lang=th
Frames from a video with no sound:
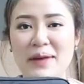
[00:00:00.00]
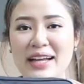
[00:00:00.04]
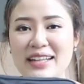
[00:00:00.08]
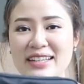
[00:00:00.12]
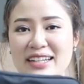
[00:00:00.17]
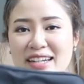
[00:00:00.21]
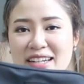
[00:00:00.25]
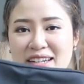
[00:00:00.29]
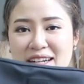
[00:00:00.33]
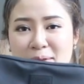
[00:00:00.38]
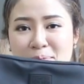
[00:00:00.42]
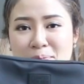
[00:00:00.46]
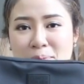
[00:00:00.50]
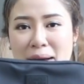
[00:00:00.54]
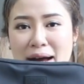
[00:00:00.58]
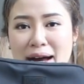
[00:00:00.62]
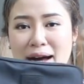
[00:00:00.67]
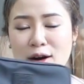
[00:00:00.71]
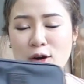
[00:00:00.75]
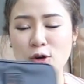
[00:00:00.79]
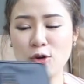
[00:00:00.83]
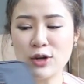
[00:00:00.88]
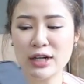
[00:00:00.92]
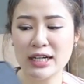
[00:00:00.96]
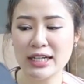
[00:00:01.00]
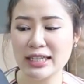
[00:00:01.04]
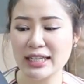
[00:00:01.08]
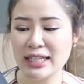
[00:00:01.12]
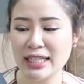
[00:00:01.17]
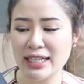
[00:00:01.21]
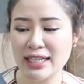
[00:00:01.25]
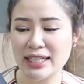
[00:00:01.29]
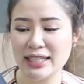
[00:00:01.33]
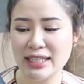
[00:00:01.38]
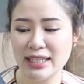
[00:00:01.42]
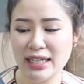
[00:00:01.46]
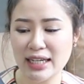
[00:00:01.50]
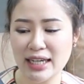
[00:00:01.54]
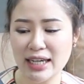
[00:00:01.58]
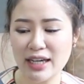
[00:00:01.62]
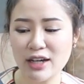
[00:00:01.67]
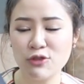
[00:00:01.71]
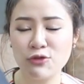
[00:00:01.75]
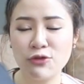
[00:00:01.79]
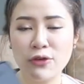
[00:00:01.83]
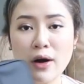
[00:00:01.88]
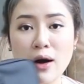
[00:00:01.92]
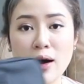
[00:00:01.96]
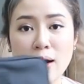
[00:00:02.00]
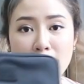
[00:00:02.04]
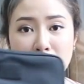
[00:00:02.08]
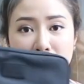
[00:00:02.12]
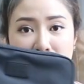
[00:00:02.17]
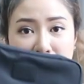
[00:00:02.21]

เป็นกระเป๋า Clinique for